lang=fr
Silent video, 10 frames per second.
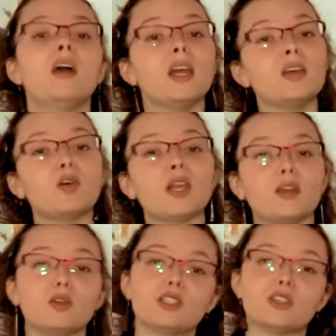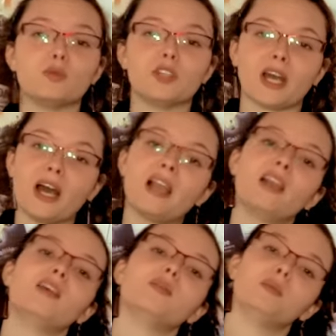Et voilà le génome viral
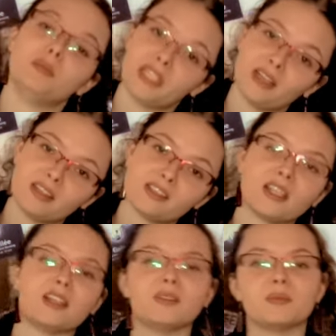bien installé.